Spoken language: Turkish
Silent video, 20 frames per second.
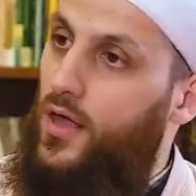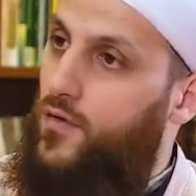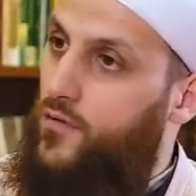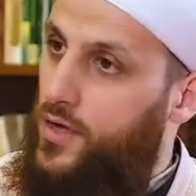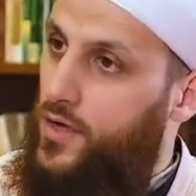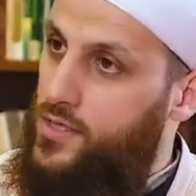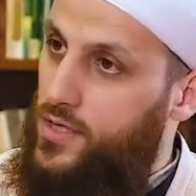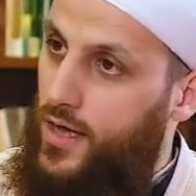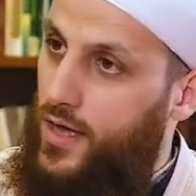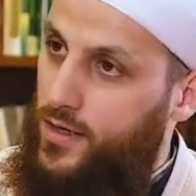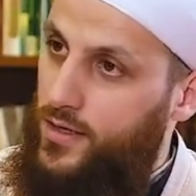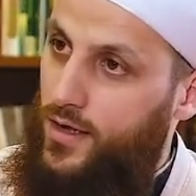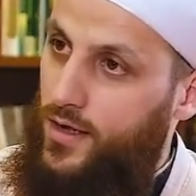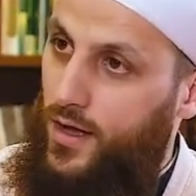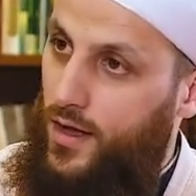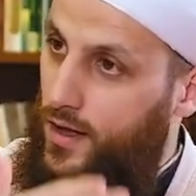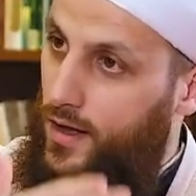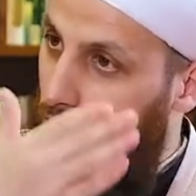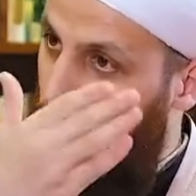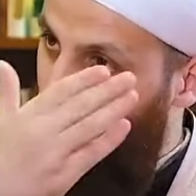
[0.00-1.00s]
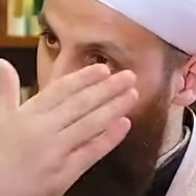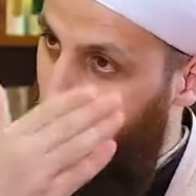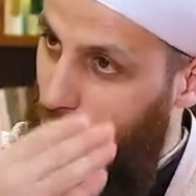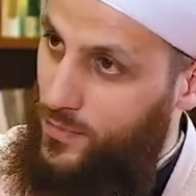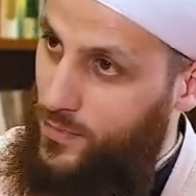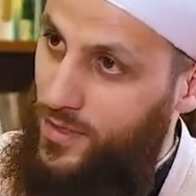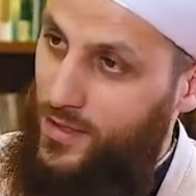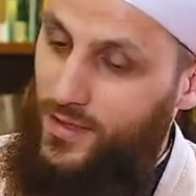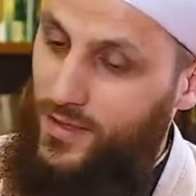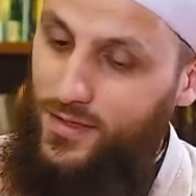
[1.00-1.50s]
vesaire. Hala
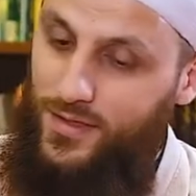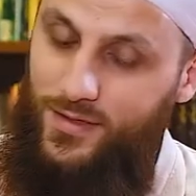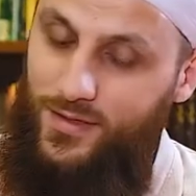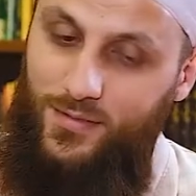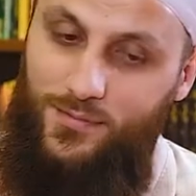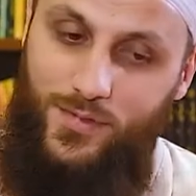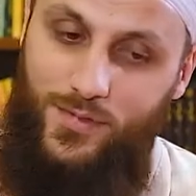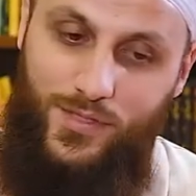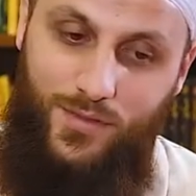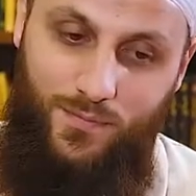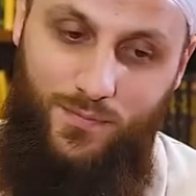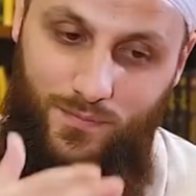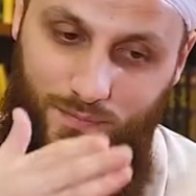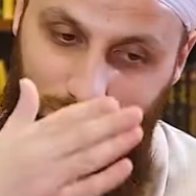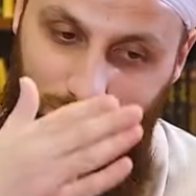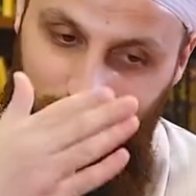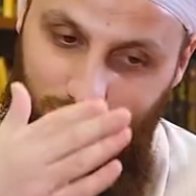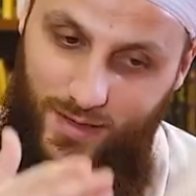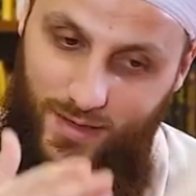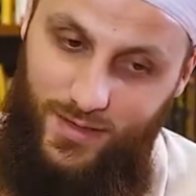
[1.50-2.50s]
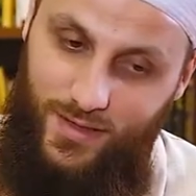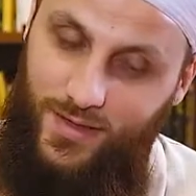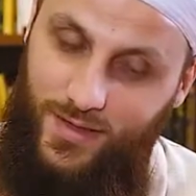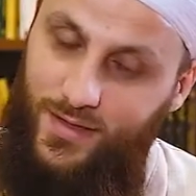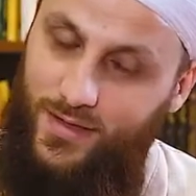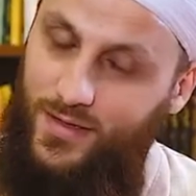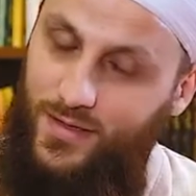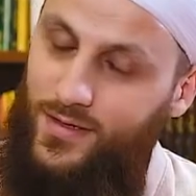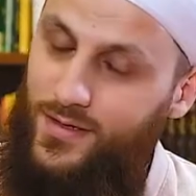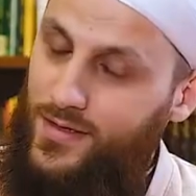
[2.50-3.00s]
şimdi e, bizim
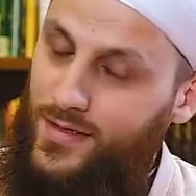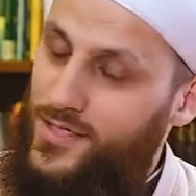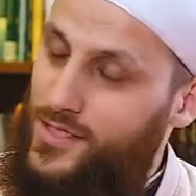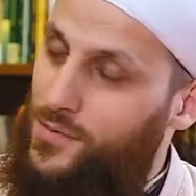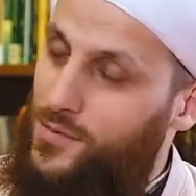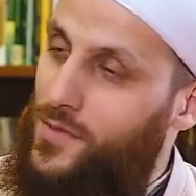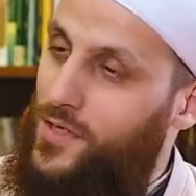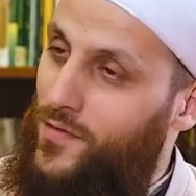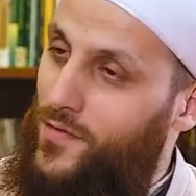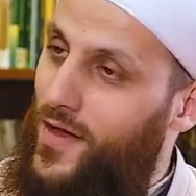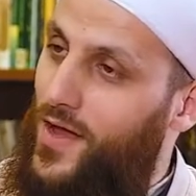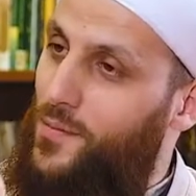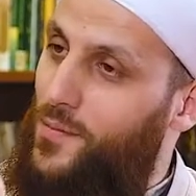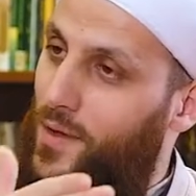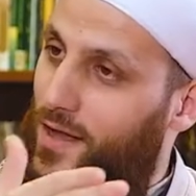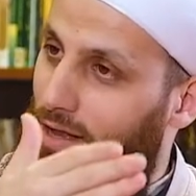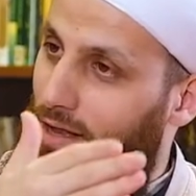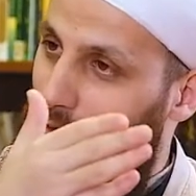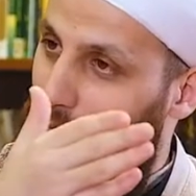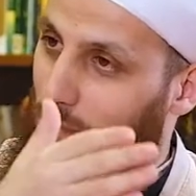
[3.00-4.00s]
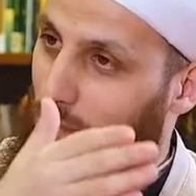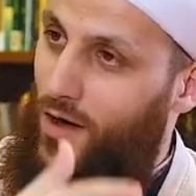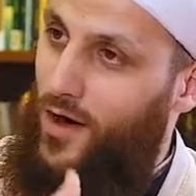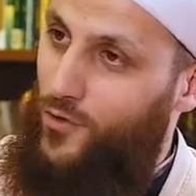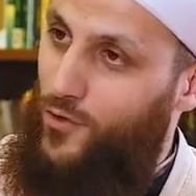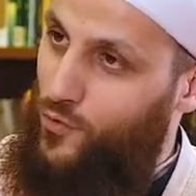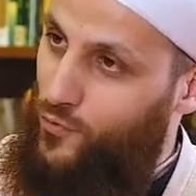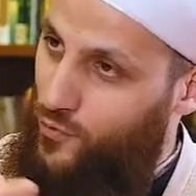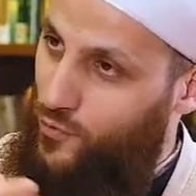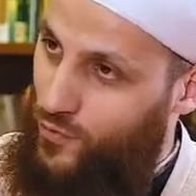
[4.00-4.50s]
e, ismini vermeyelim.
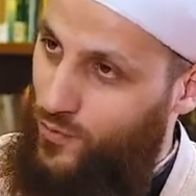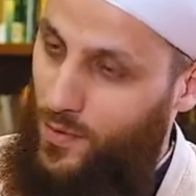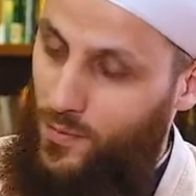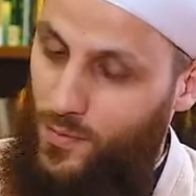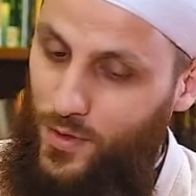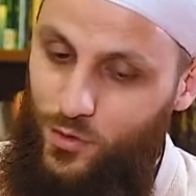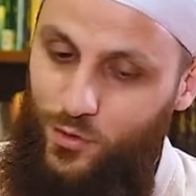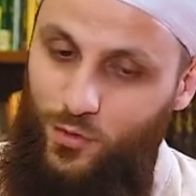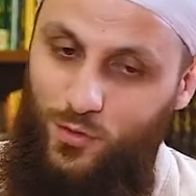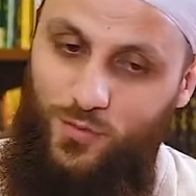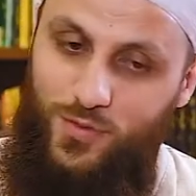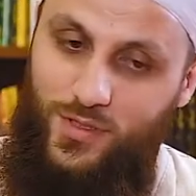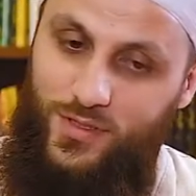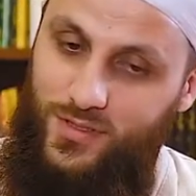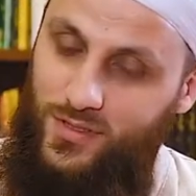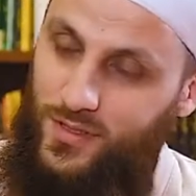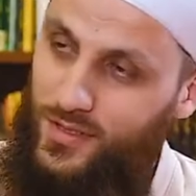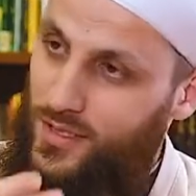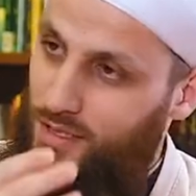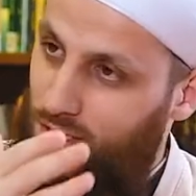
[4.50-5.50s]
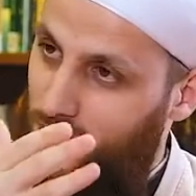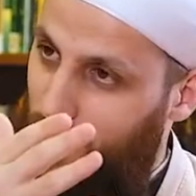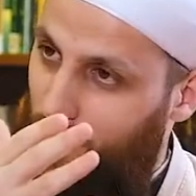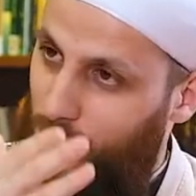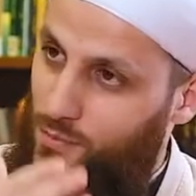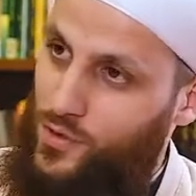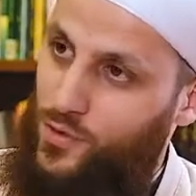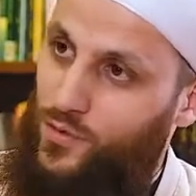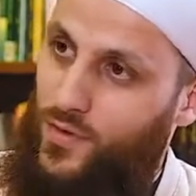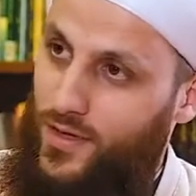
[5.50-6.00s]
Maruf meşhur bir
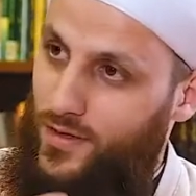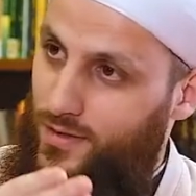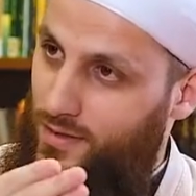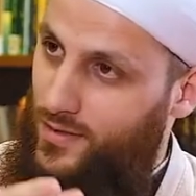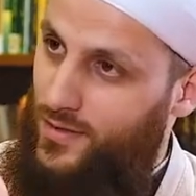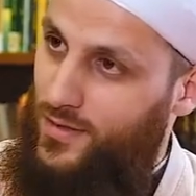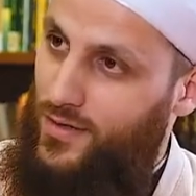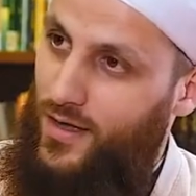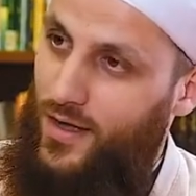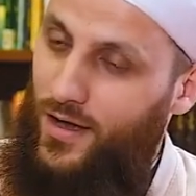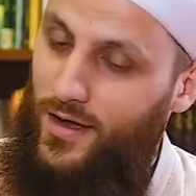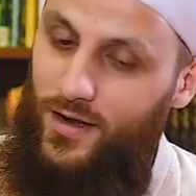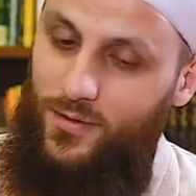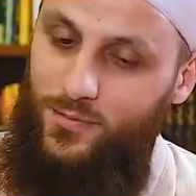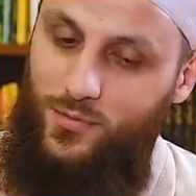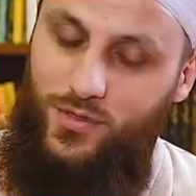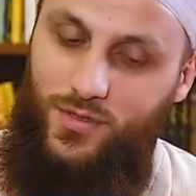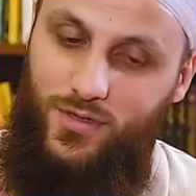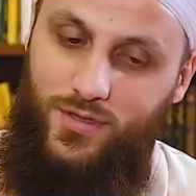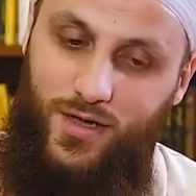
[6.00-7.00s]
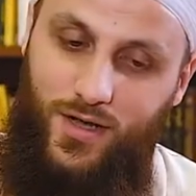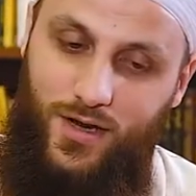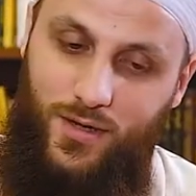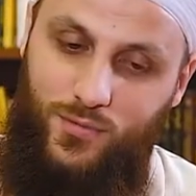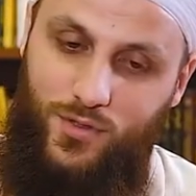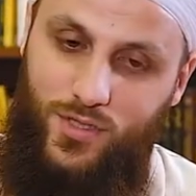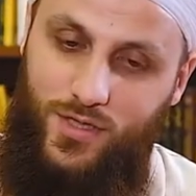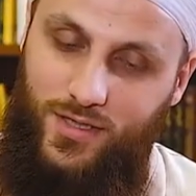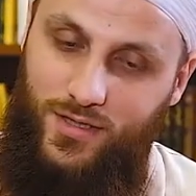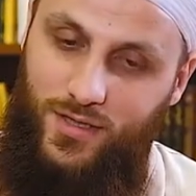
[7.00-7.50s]
kitapçı var. Arapça
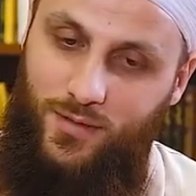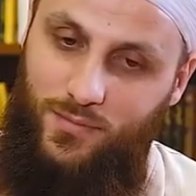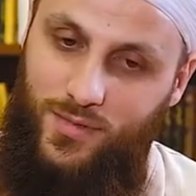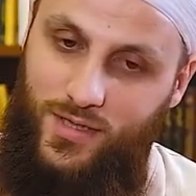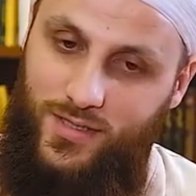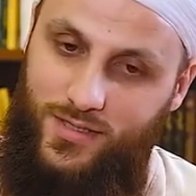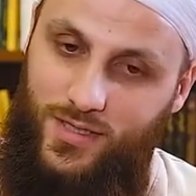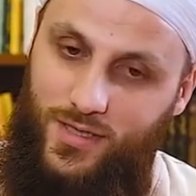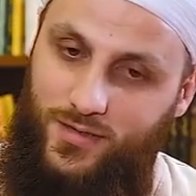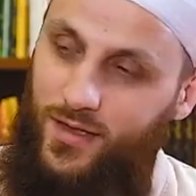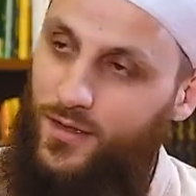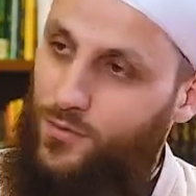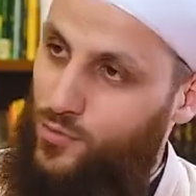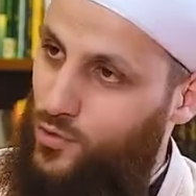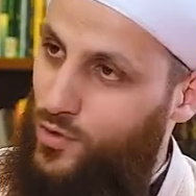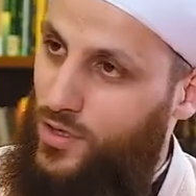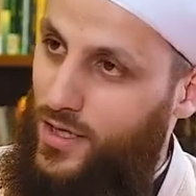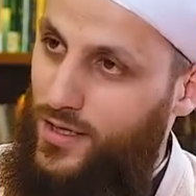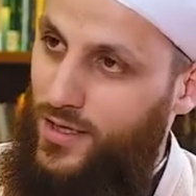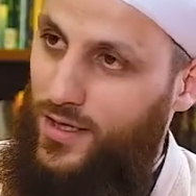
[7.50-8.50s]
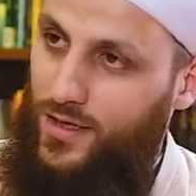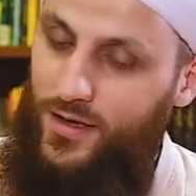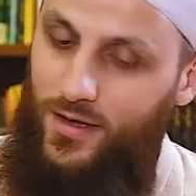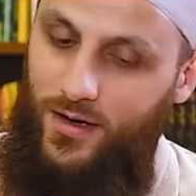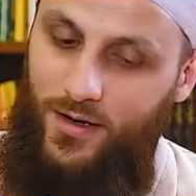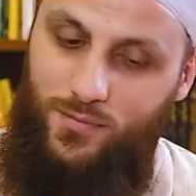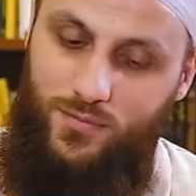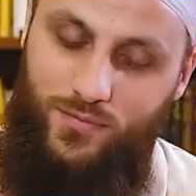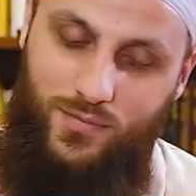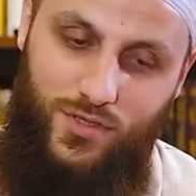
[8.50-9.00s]
Arapça kitaplar satan Türkiye'deki
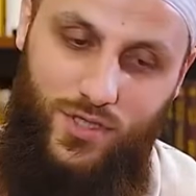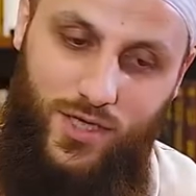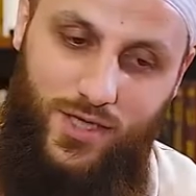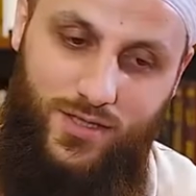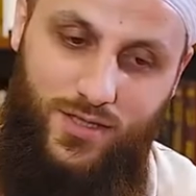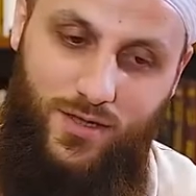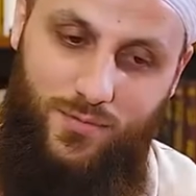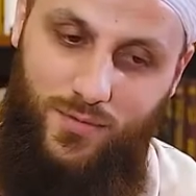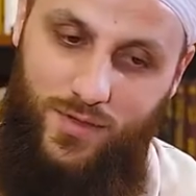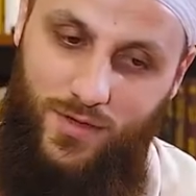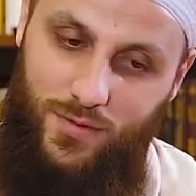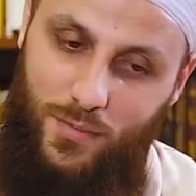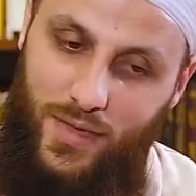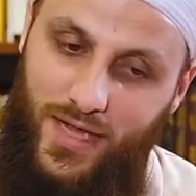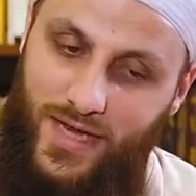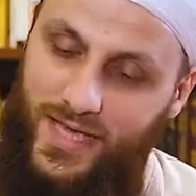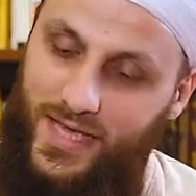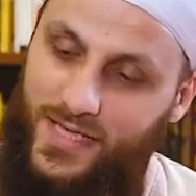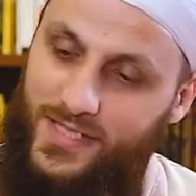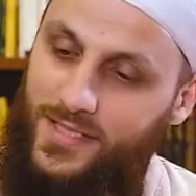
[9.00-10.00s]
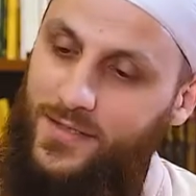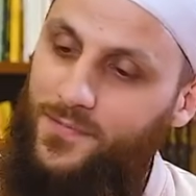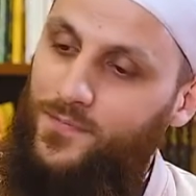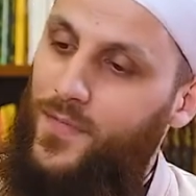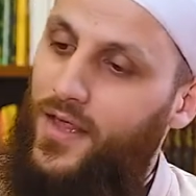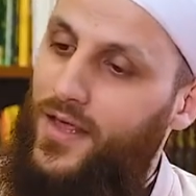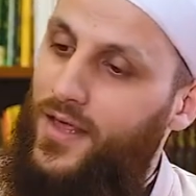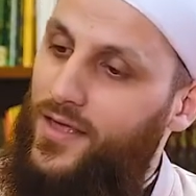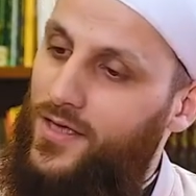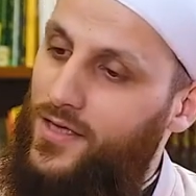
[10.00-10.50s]
Arapça kitaplar merkezi
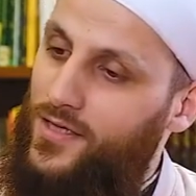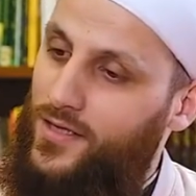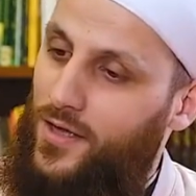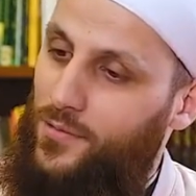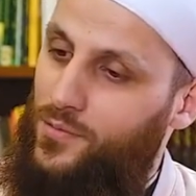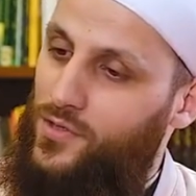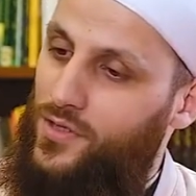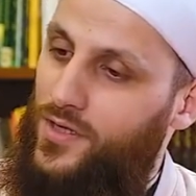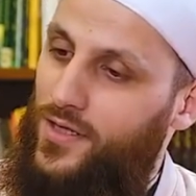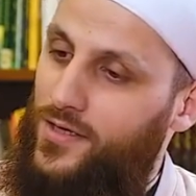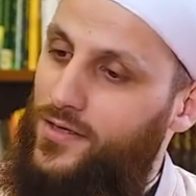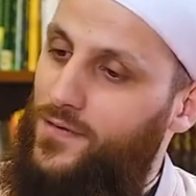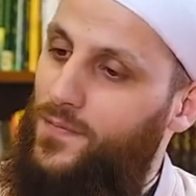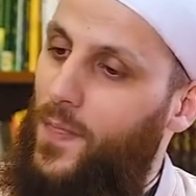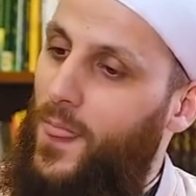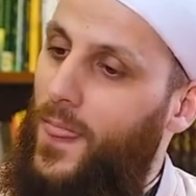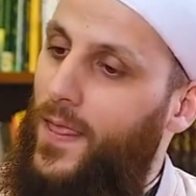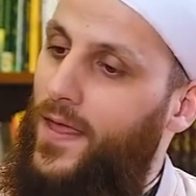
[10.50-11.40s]
kitapçıların.